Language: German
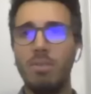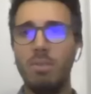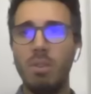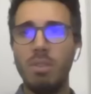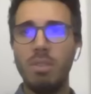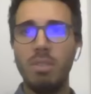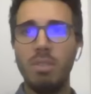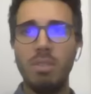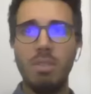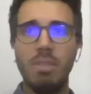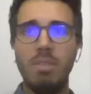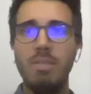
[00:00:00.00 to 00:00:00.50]

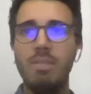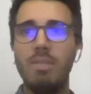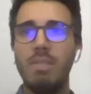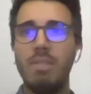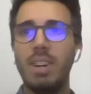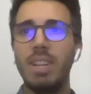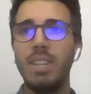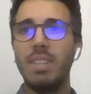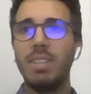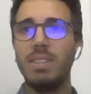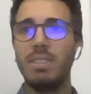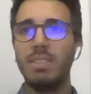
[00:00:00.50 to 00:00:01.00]
gefunden,
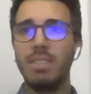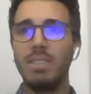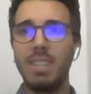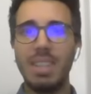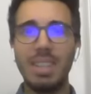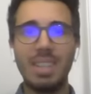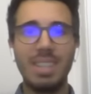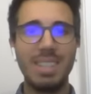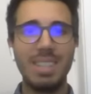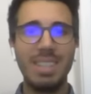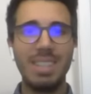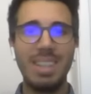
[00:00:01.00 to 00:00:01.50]
weil es auch
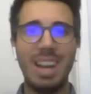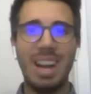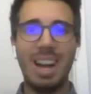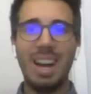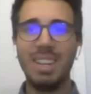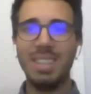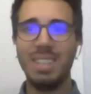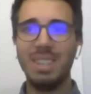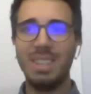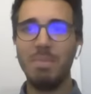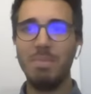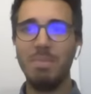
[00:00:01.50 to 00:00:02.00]
nichts
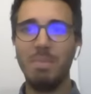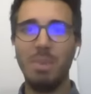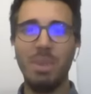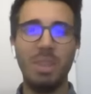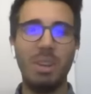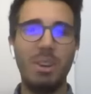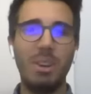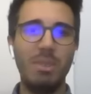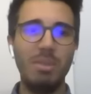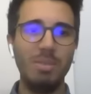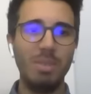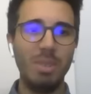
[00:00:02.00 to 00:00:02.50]

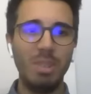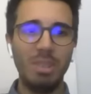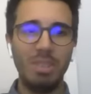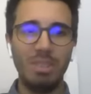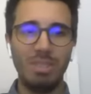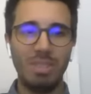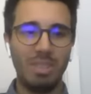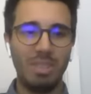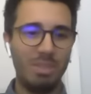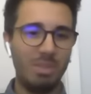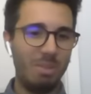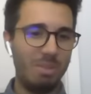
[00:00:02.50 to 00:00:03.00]

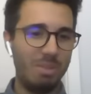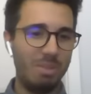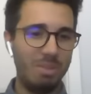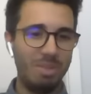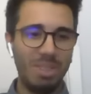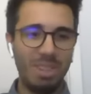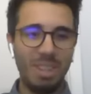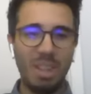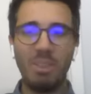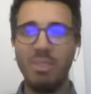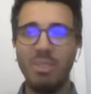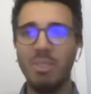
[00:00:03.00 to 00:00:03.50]
atemberaubendes, also
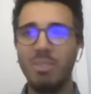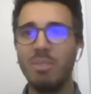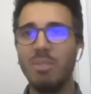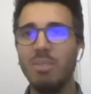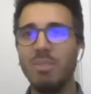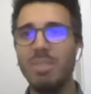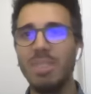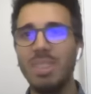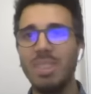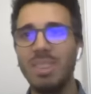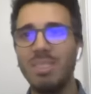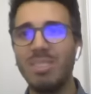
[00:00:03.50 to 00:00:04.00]

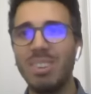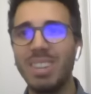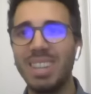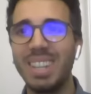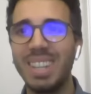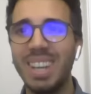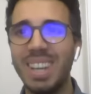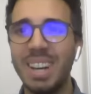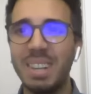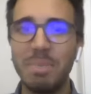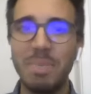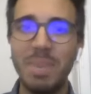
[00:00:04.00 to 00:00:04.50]
250
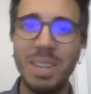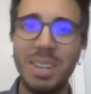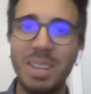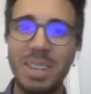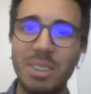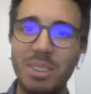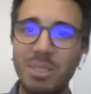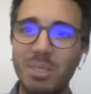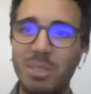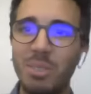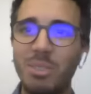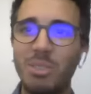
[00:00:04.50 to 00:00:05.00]

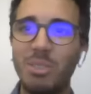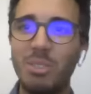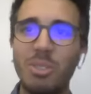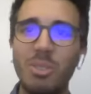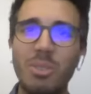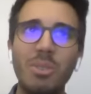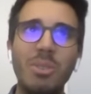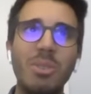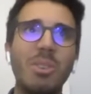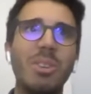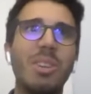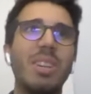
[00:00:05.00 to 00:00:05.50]
Quadratmeter
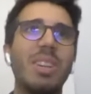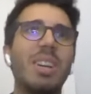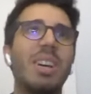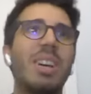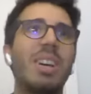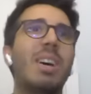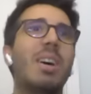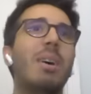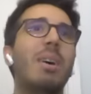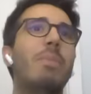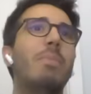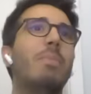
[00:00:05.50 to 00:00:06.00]
Grundstück.
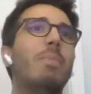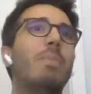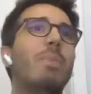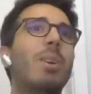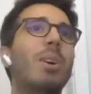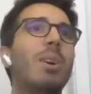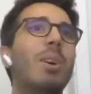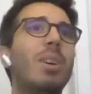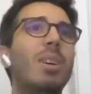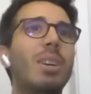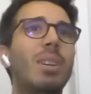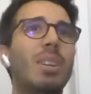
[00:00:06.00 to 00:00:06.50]
Ähm,
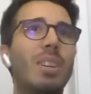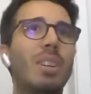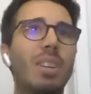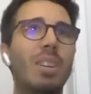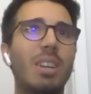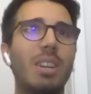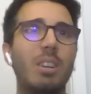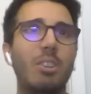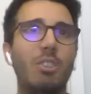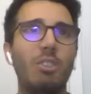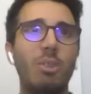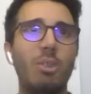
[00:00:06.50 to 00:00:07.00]

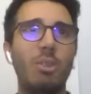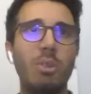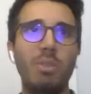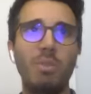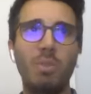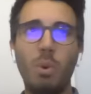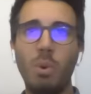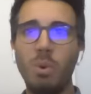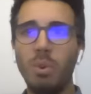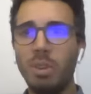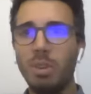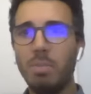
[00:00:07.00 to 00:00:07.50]
äh,
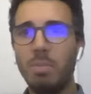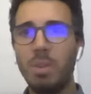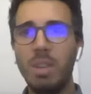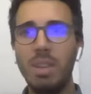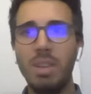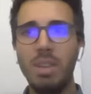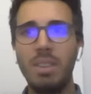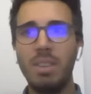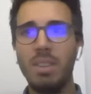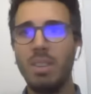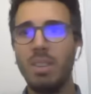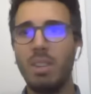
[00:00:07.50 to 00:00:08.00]
schönen
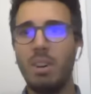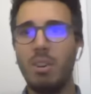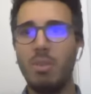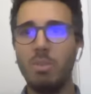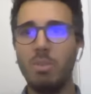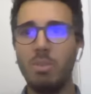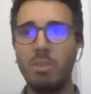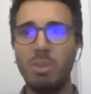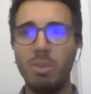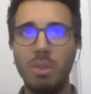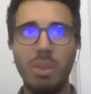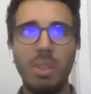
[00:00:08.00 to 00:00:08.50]
Wohngebiet,
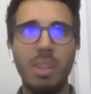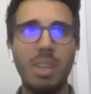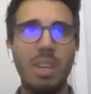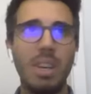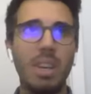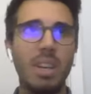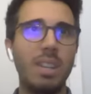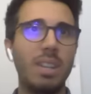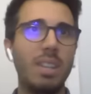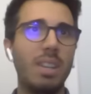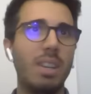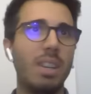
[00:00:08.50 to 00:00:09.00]
Raum
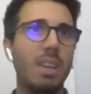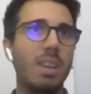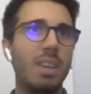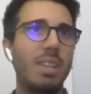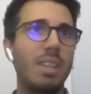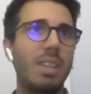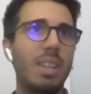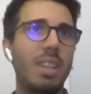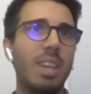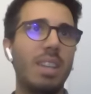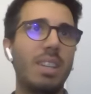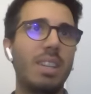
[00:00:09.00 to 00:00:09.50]
Stuttgart, äh,
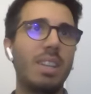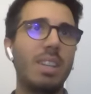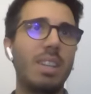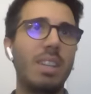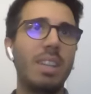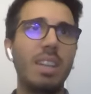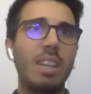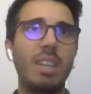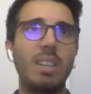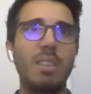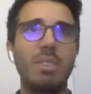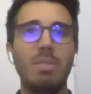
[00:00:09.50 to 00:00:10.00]
direkt in der
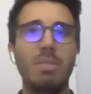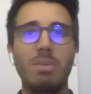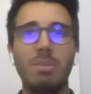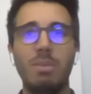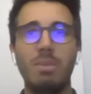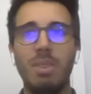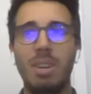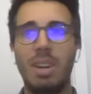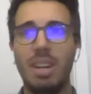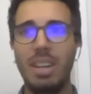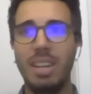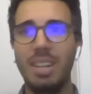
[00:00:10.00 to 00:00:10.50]
Nähe
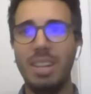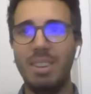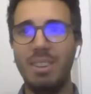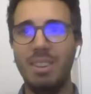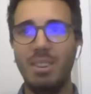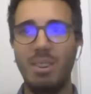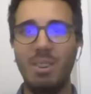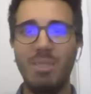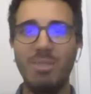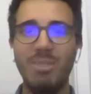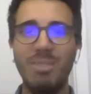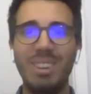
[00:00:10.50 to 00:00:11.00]
zu
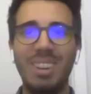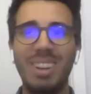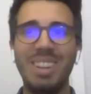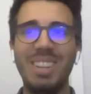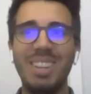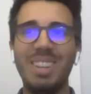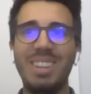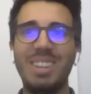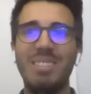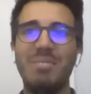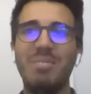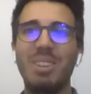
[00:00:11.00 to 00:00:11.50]
allen
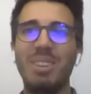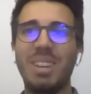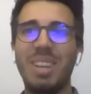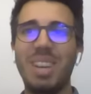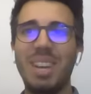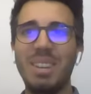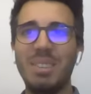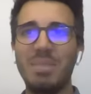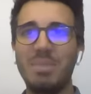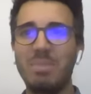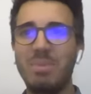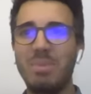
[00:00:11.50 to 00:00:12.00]
öffentlichen
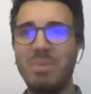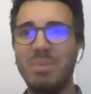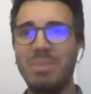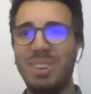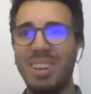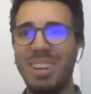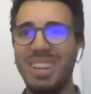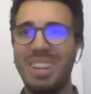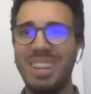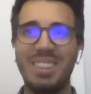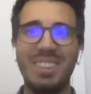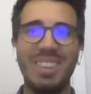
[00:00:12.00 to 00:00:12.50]

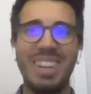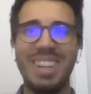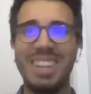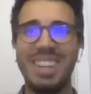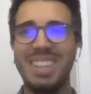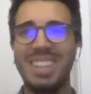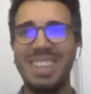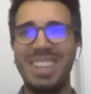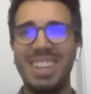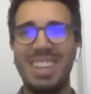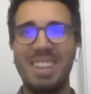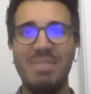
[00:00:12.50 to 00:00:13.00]
Verkehrspunkten, also
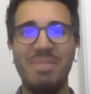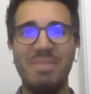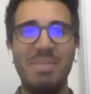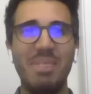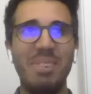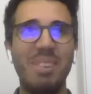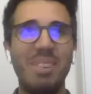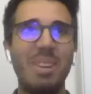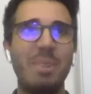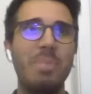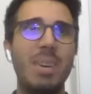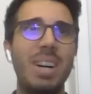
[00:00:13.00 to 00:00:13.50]
eigentlich sehr
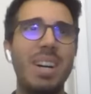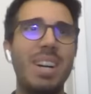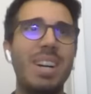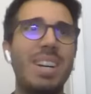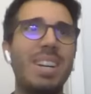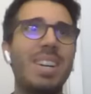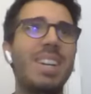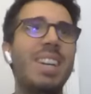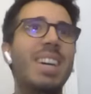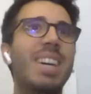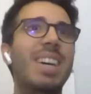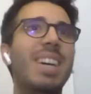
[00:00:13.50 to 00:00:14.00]

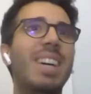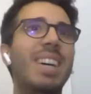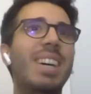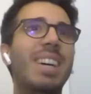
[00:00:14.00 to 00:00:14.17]
wunderbar.